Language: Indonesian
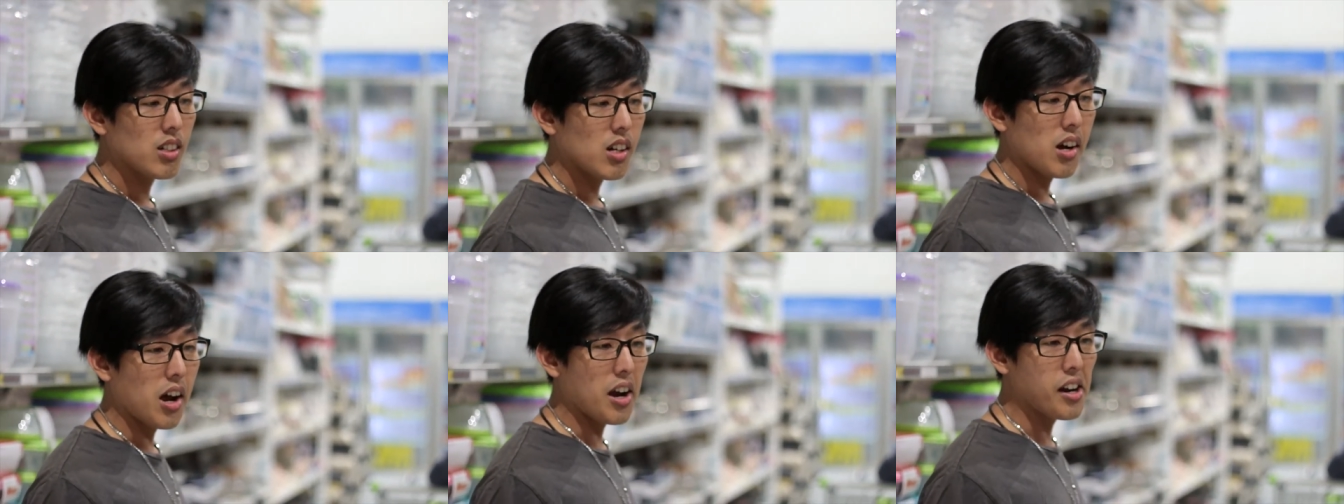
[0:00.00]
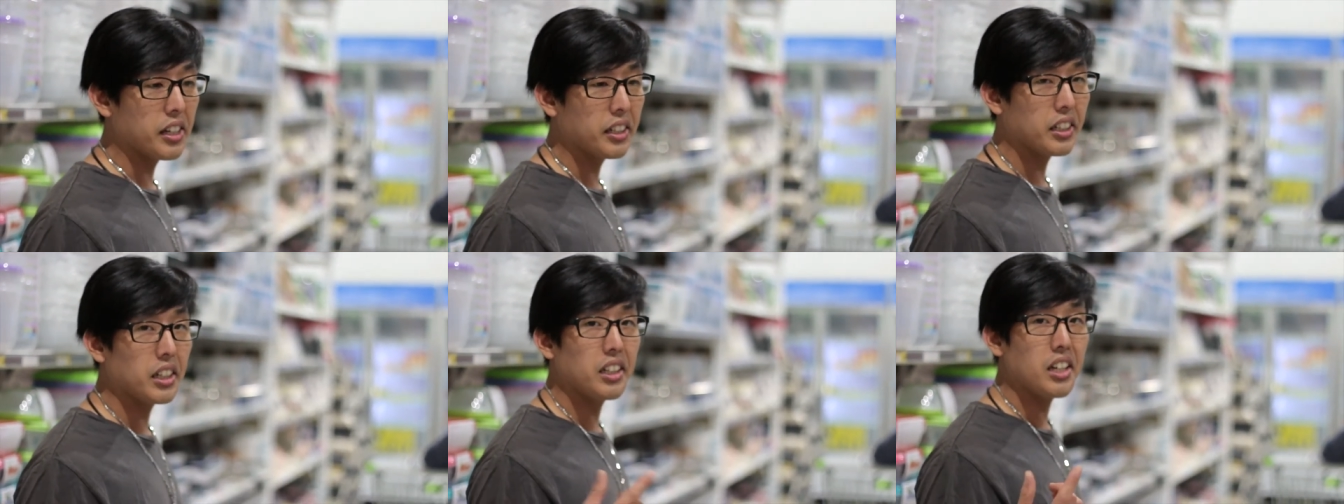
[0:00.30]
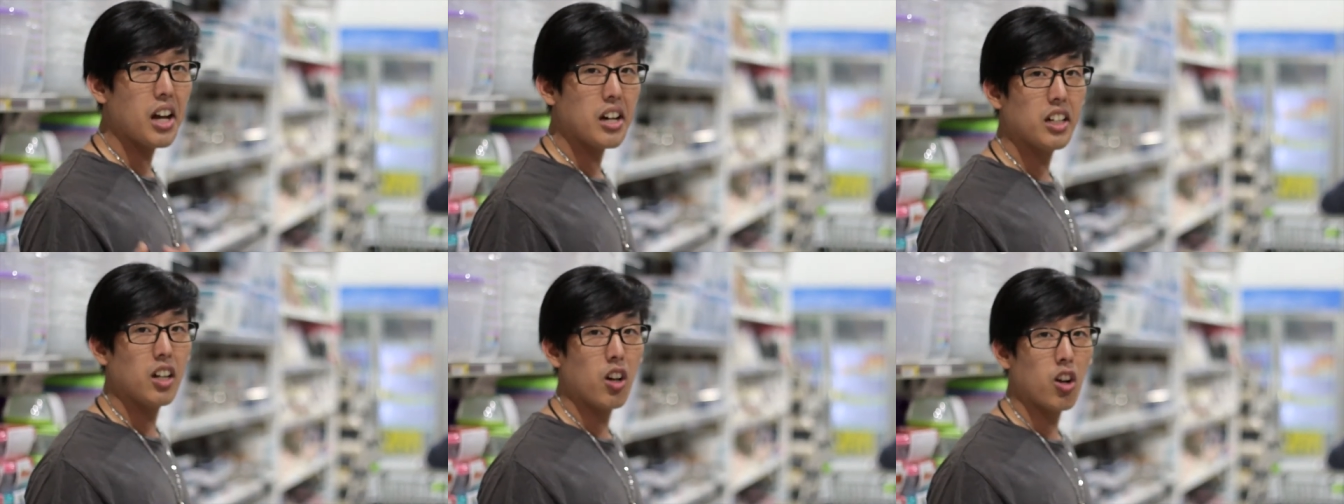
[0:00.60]
karena kita
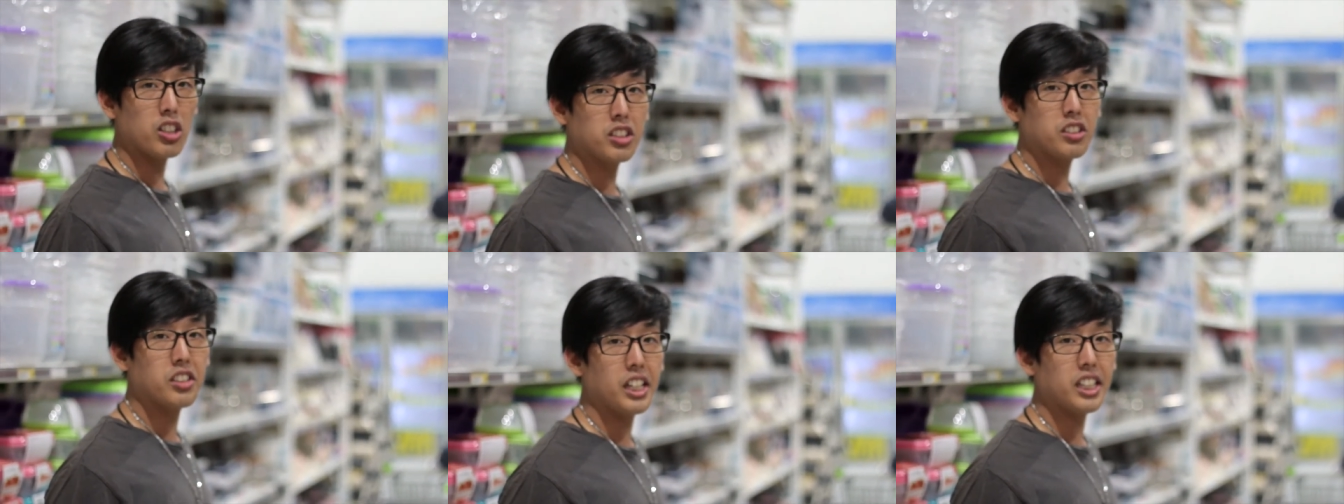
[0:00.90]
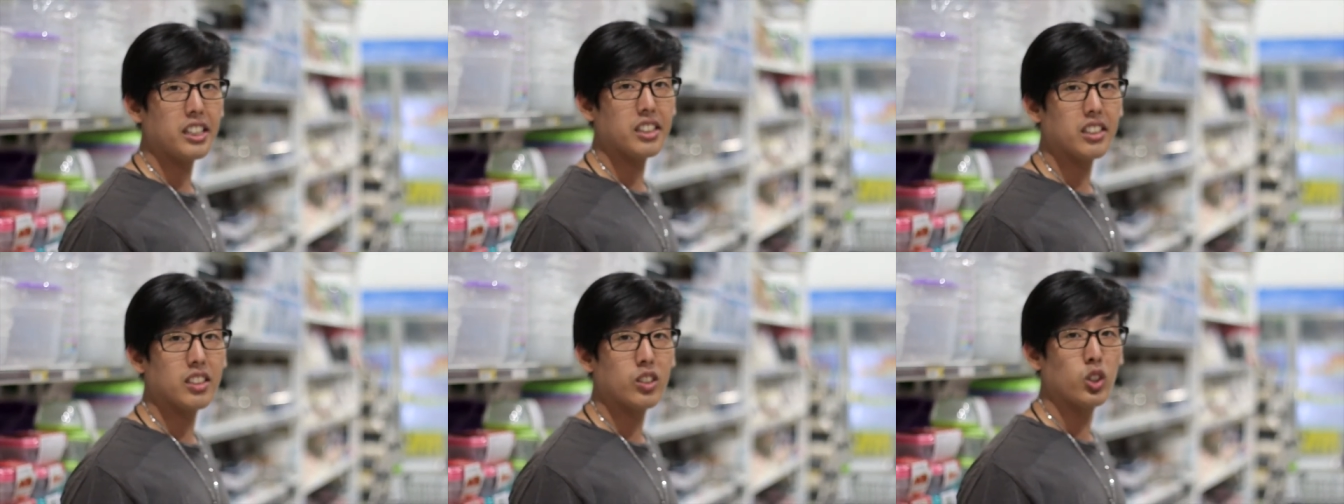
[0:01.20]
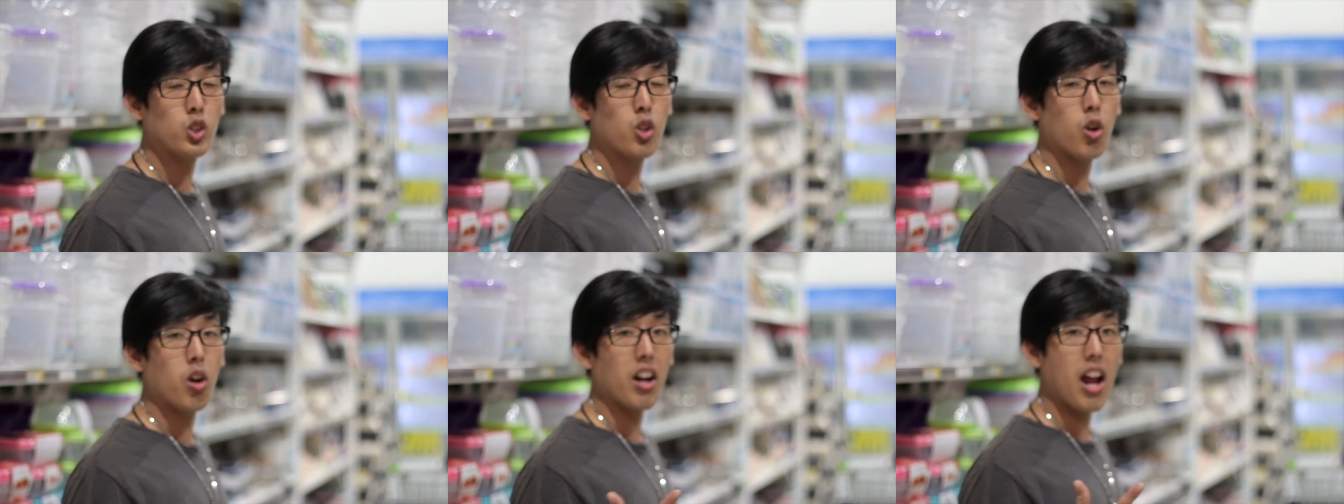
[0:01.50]
tinggal di Lord Street
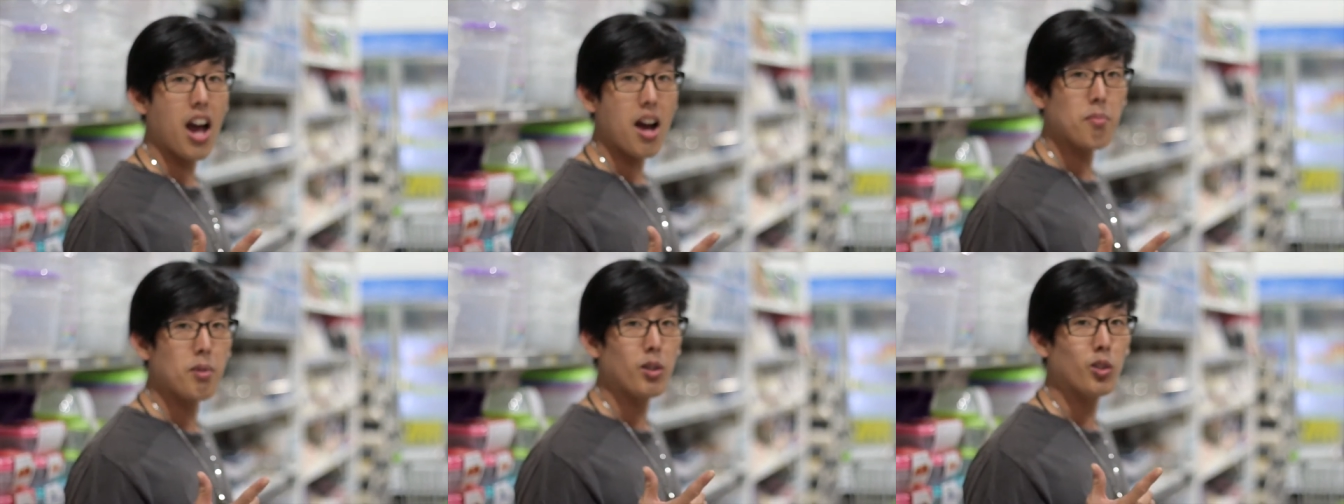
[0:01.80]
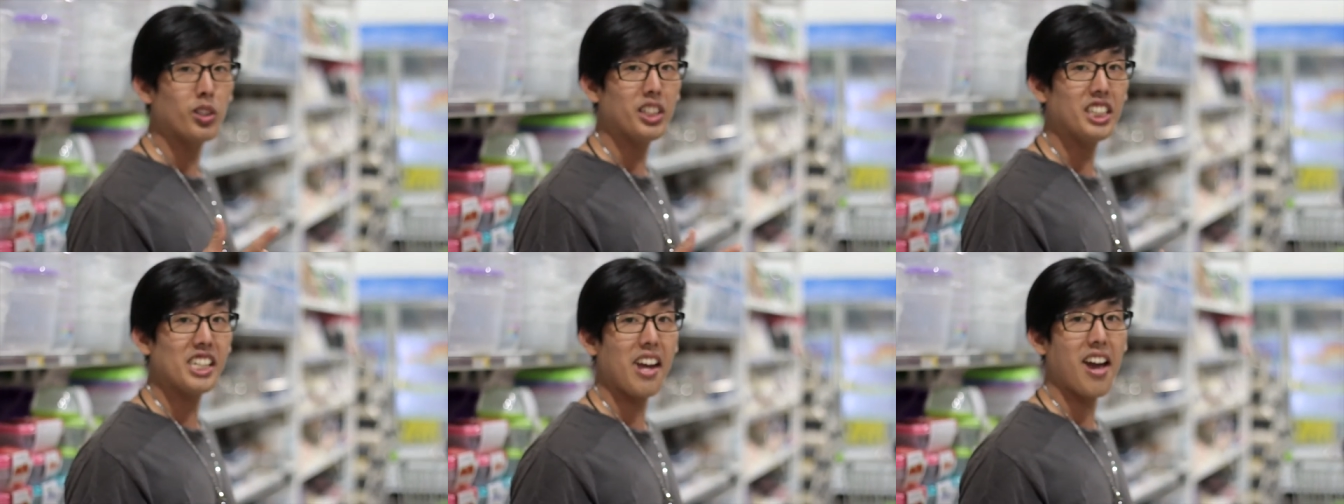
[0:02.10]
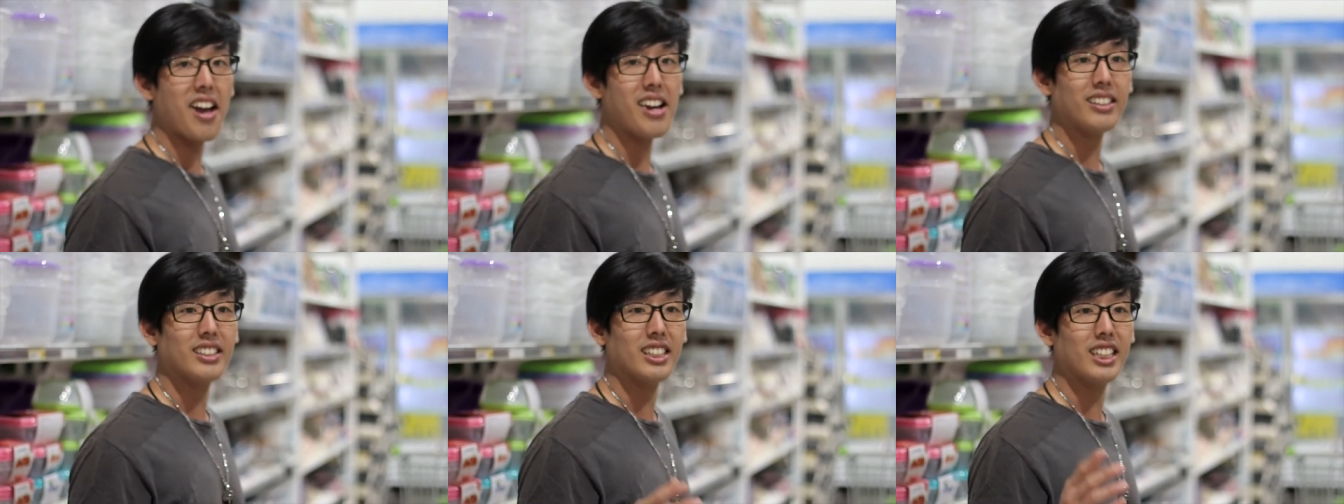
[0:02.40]
tujuh orang
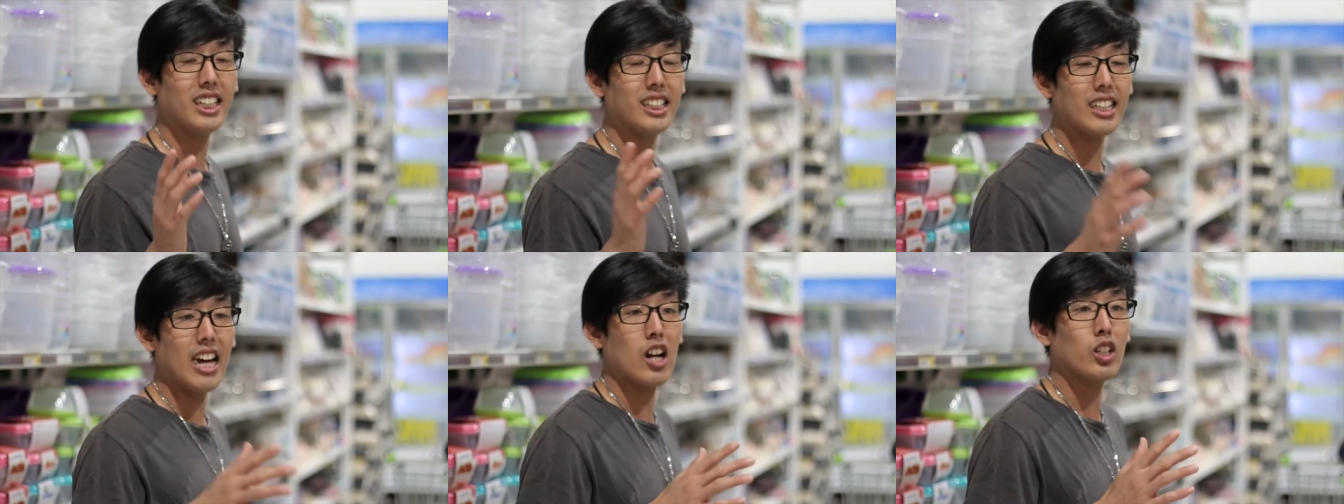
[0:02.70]
penghuninya jadi kita